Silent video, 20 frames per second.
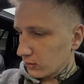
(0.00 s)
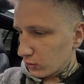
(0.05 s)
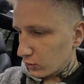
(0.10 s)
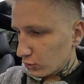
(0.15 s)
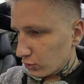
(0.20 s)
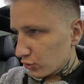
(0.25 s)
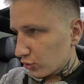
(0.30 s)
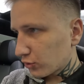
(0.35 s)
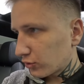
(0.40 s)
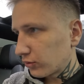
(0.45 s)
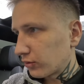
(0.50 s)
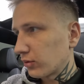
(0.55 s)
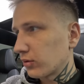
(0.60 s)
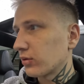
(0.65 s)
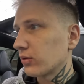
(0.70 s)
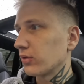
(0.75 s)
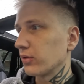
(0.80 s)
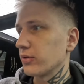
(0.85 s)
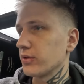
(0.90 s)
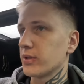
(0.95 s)
точку,
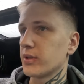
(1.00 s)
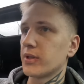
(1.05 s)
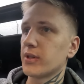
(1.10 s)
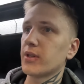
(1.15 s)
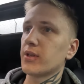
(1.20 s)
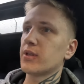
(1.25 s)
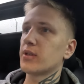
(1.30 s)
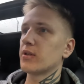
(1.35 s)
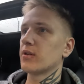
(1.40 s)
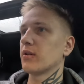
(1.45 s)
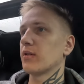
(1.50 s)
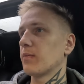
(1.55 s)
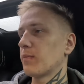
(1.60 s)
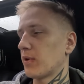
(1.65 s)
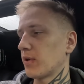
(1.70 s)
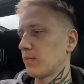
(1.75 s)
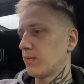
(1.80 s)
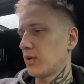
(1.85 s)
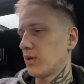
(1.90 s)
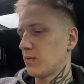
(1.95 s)
но здесь
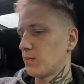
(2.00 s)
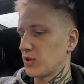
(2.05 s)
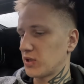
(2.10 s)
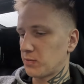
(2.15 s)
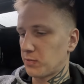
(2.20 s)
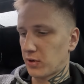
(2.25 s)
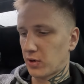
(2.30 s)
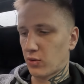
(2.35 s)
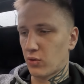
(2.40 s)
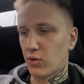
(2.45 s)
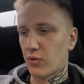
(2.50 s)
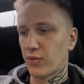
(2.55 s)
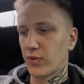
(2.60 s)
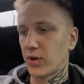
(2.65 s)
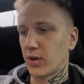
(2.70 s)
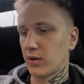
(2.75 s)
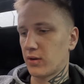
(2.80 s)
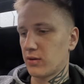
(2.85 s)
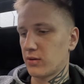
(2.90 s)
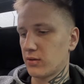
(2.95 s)
проблемы с
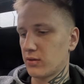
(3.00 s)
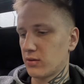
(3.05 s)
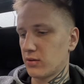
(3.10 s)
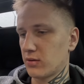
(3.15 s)
парковкой.